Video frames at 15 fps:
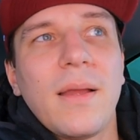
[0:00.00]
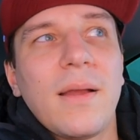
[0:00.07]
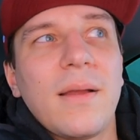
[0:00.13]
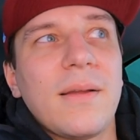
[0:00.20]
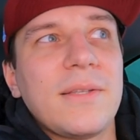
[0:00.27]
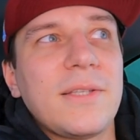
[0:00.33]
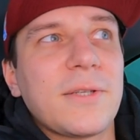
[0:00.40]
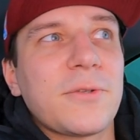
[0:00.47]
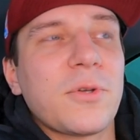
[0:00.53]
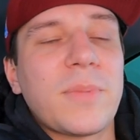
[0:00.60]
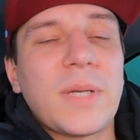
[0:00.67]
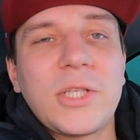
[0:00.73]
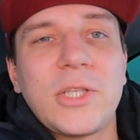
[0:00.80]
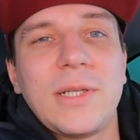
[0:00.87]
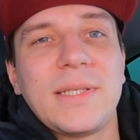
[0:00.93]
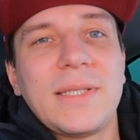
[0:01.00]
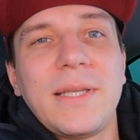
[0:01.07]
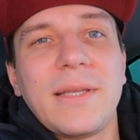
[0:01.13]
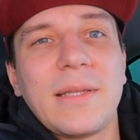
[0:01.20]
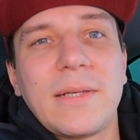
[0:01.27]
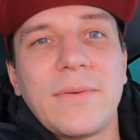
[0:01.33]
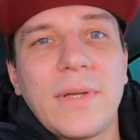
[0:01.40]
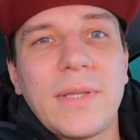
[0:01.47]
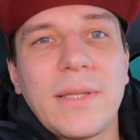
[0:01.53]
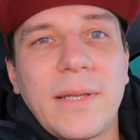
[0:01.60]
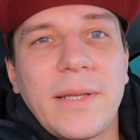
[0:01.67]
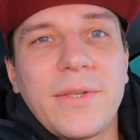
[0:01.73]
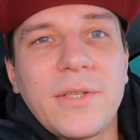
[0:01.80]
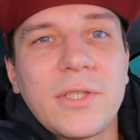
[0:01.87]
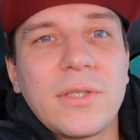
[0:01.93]
А те, кто обращались неадекватно,
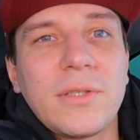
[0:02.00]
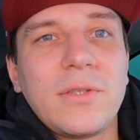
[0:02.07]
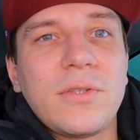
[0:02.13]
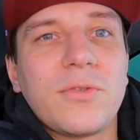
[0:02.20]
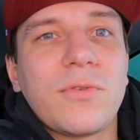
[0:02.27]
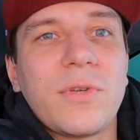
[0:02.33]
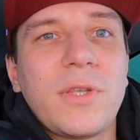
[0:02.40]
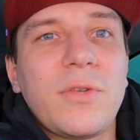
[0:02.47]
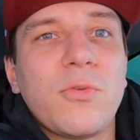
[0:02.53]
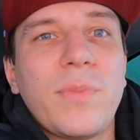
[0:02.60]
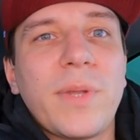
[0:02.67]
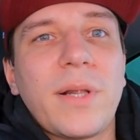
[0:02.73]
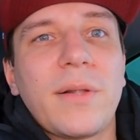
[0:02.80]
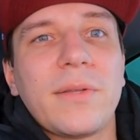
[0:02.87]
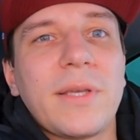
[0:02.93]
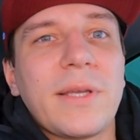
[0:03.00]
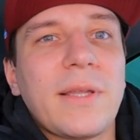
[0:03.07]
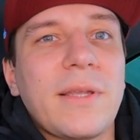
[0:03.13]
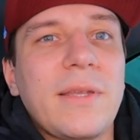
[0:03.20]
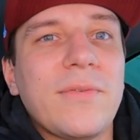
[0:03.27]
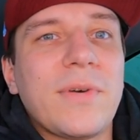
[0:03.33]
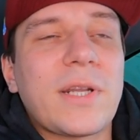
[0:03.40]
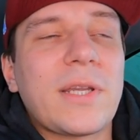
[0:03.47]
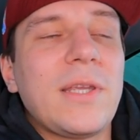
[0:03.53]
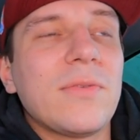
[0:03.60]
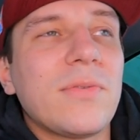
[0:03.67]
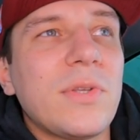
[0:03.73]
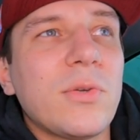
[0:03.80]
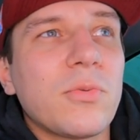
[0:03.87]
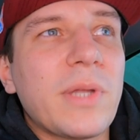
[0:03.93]
конечно, ничего я не убирал никогда ни в
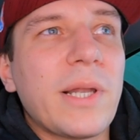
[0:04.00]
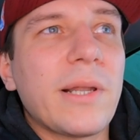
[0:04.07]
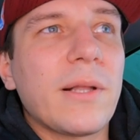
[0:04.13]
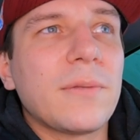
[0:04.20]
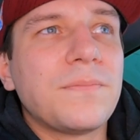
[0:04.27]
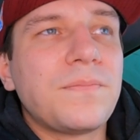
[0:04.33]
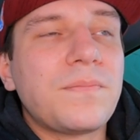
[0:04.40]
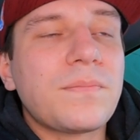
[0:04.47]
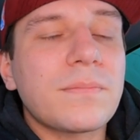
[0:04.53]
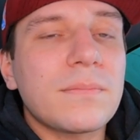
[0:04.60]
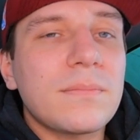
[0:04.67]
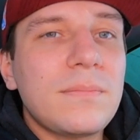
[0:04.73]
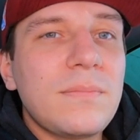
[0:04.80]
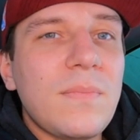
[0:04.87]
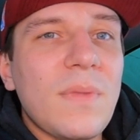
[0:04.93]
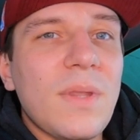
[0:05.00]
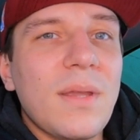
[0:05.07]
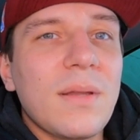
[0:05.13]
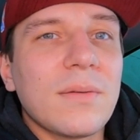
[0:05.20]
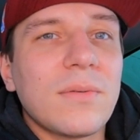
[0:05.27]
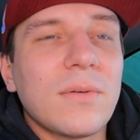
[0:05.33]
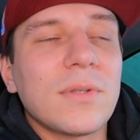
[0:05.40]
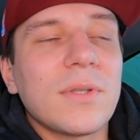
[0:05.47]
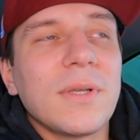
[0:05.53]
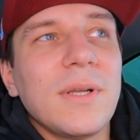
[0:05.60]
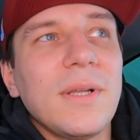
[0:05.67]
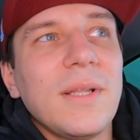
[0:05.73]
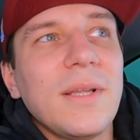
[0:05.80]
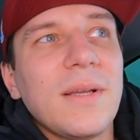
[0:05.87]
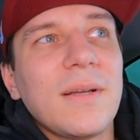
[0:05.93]
архив, не удалял. Вот.
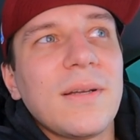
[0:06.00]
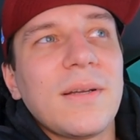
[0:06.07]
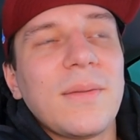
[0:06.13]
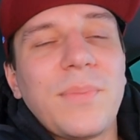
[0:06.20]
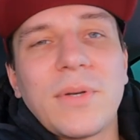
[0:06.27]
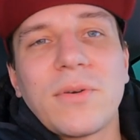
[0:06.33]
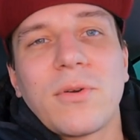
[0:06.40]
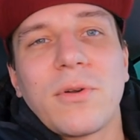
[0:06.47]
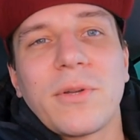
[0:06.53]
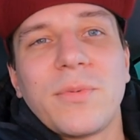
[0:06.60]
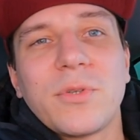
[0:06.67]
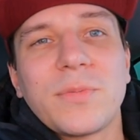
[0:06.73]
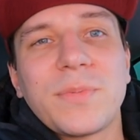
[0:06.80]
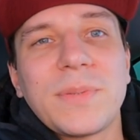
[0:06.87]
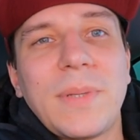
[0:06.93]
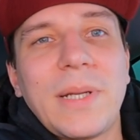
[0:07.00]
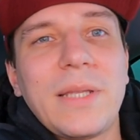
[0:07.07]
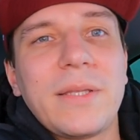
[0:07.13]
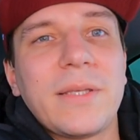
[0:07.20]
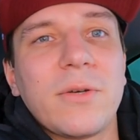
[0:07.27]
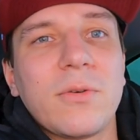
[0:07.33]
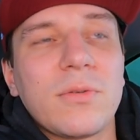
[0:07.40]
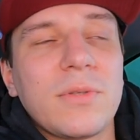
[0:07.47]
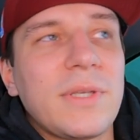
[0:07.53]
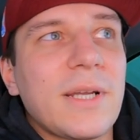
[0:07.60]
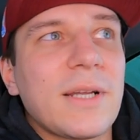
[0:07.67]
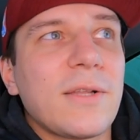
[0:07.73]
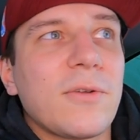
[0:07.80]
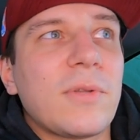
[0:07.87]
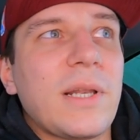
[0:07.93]
А первый ролик можно посмотреть, я его
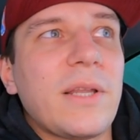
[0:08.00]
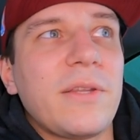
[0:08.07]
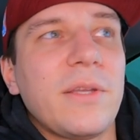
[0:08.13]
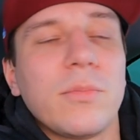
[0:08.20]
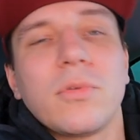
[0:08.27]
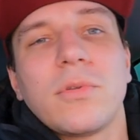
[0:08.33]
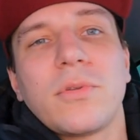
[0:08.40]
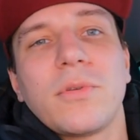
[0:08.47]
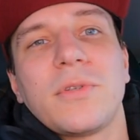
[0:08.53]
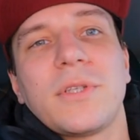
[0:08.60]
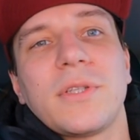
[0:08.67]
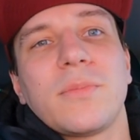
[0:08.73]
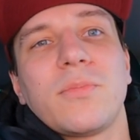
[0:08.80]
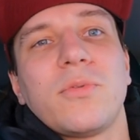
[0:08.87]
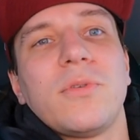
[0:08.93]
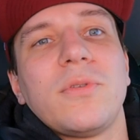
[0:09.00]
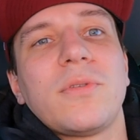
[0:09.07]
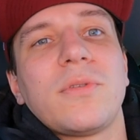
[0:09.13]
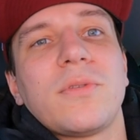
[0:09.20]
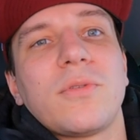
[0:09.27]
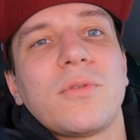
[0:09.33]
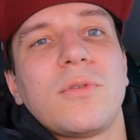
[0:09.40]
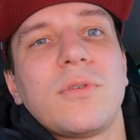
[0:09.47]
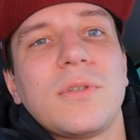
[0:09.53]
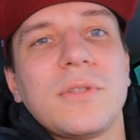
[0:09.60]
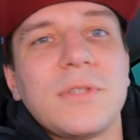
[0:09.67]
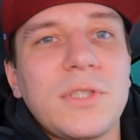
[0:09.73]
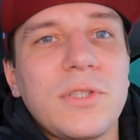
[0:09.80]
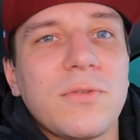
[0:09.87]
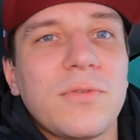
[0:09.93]
никогда удалять не буду, то есть это будет то,
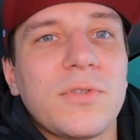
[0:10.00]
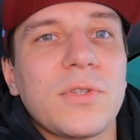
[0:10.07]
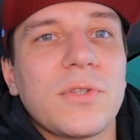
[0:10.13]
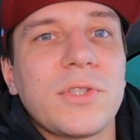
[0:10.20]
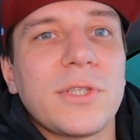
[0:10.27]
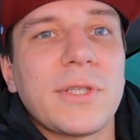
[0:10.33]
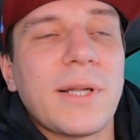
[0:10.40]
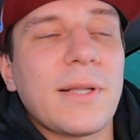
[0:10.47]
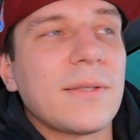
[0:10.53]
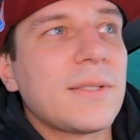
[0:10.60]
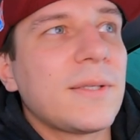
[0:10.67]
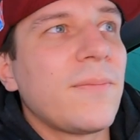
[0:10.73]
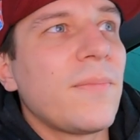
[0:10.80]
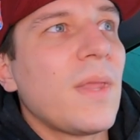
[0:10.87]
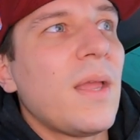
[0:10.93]
с чего все начиналось.